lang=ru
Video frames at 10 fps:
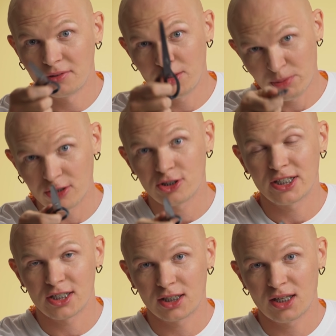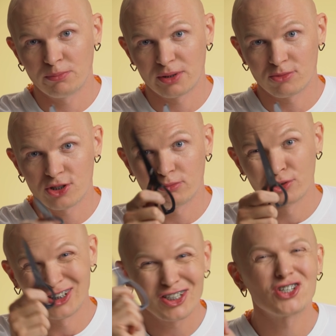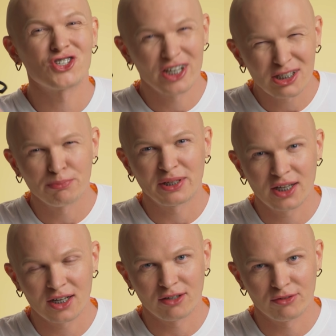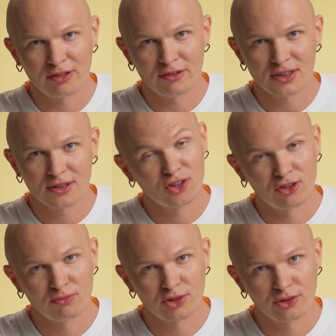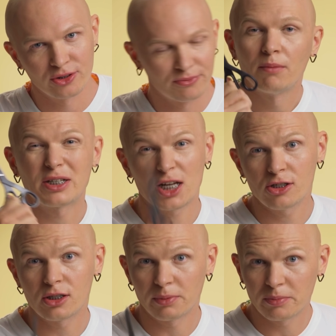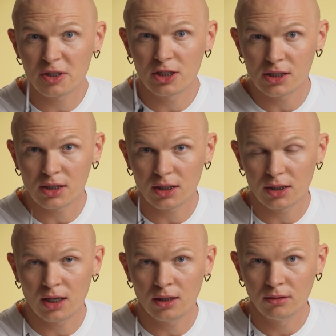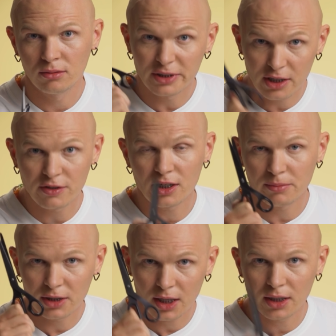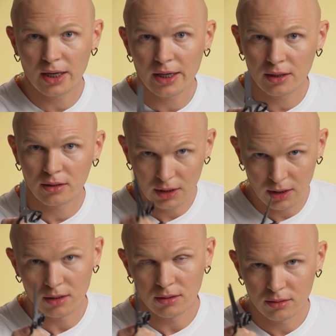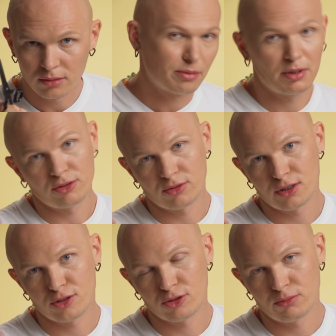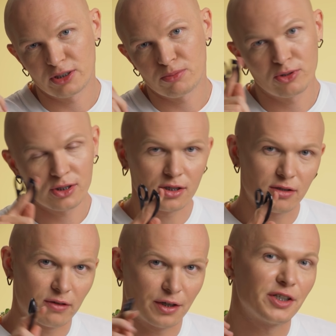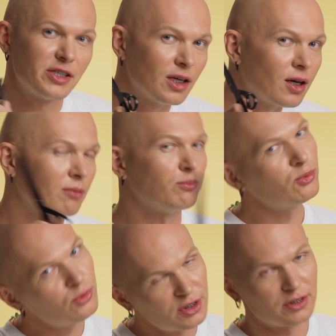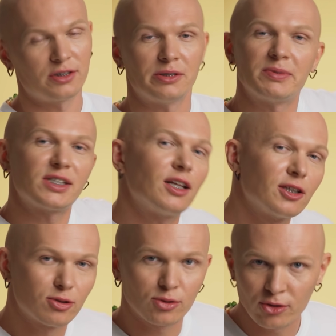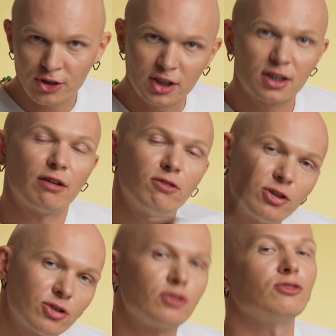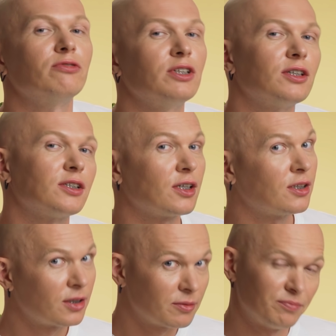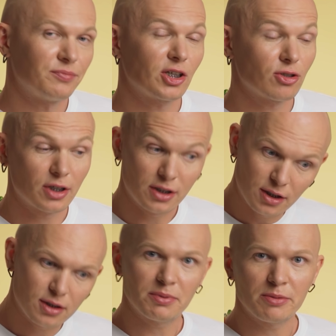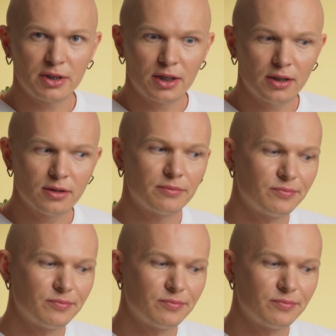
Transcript: Не переключайте канал, потому что будет 6 подарков для вас к Новому году. Пожалуйста, подпишитесь на канал, поставьте комментарий, лайк. И, ребята, у нас есть кнопка спонсорства, где будет специальные кусочки того, то, что не увидят остальные. Так что хотите это посмотреть?